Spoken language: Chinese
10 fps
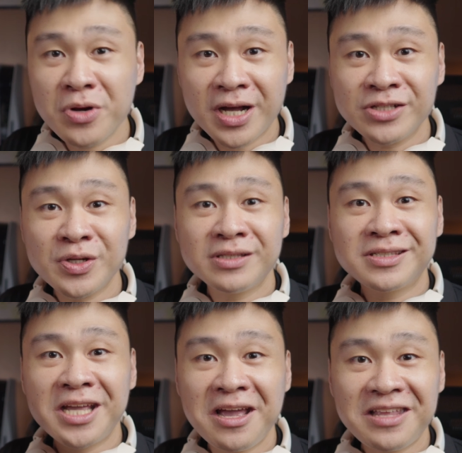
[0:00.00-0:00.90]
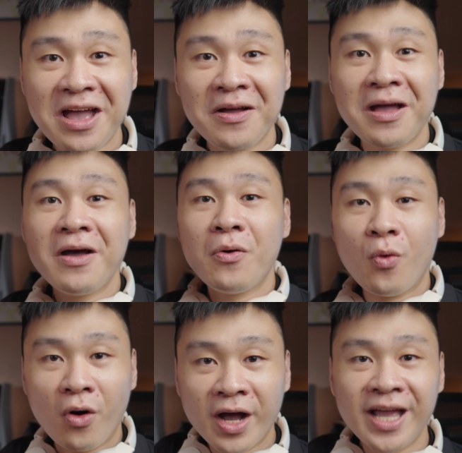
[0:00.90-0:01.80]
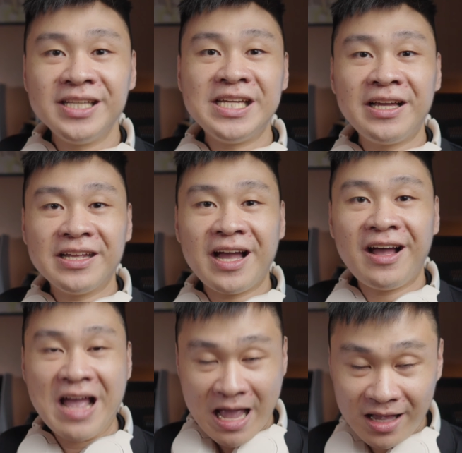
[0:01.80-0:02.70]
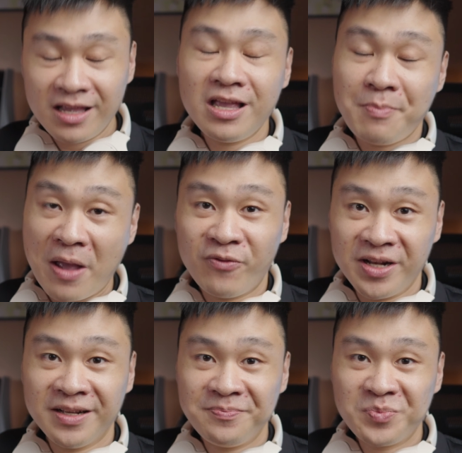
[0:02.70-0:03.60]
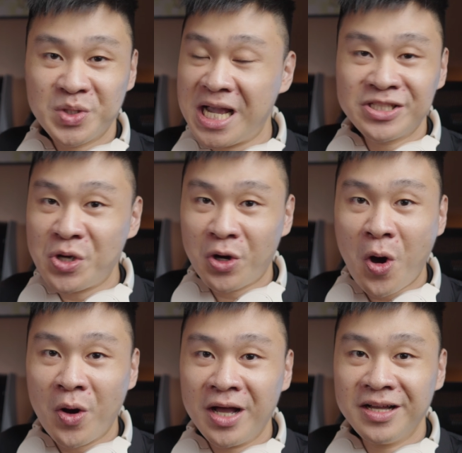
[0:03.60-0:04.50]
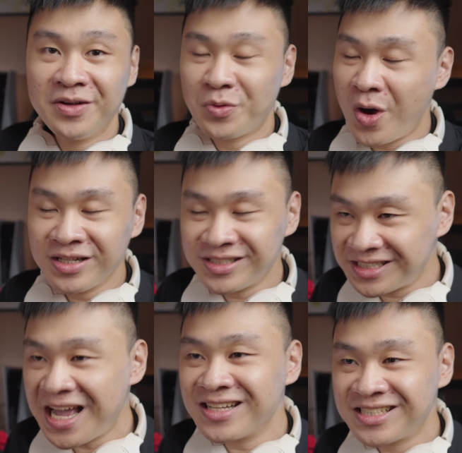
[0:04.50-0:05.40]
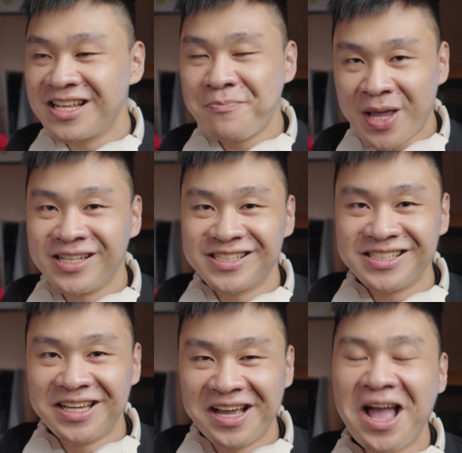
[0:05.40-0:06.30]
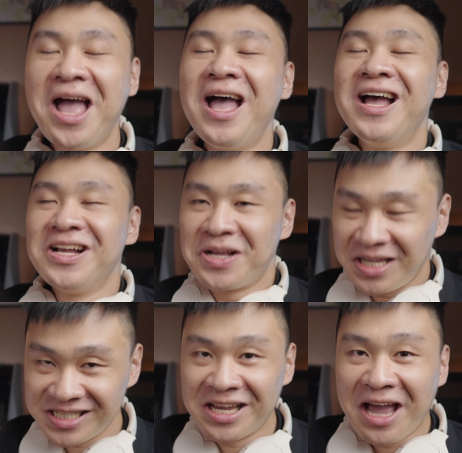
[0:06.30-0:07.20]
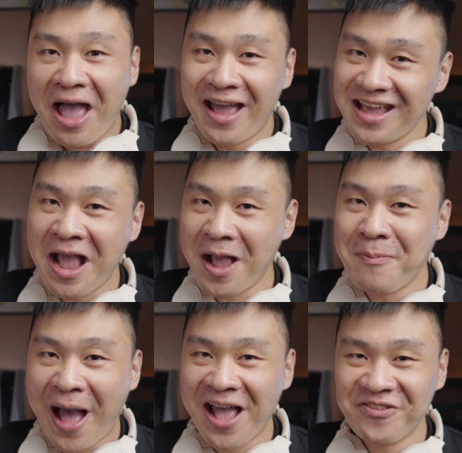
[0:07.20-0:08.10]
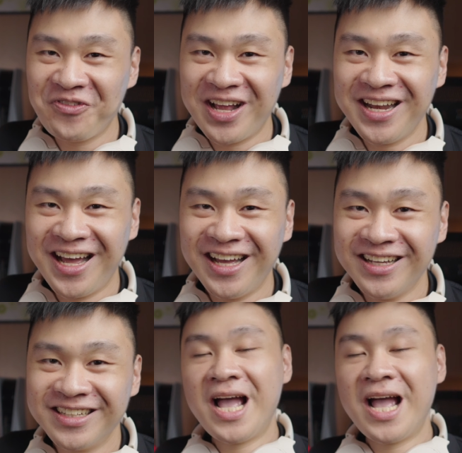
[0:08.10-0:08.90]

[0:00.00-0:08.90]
糊的感觉。这一点我可以先给他一百分了，这样就够了，光这样子的品质。已经以一百分了。